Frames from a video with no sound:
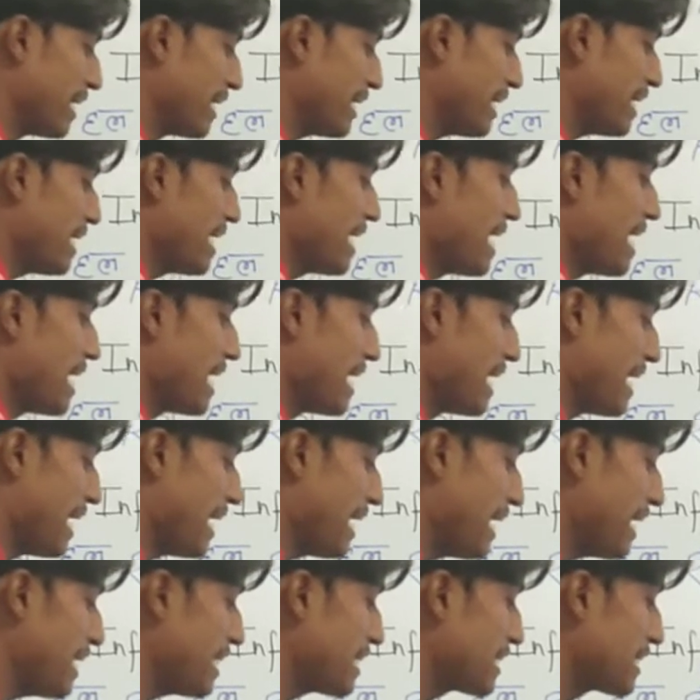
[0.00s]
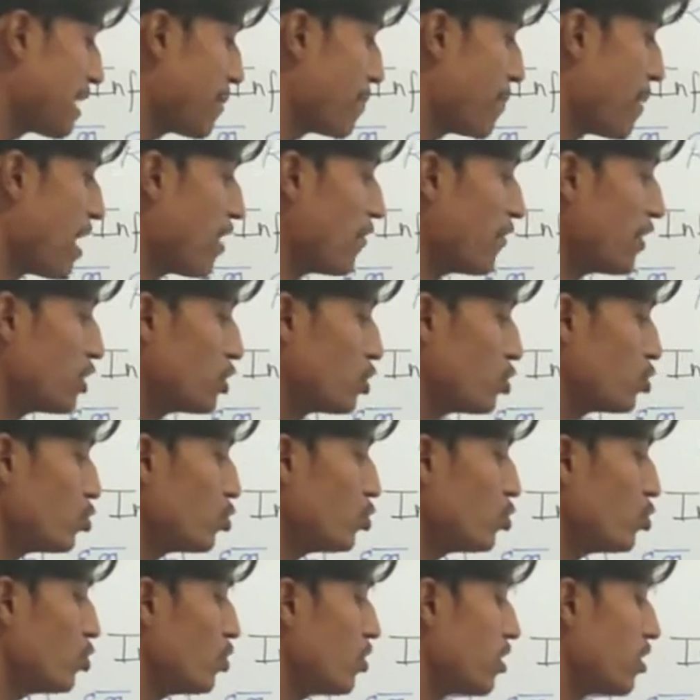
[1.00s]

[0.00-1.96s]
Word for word: है ए के पावर टू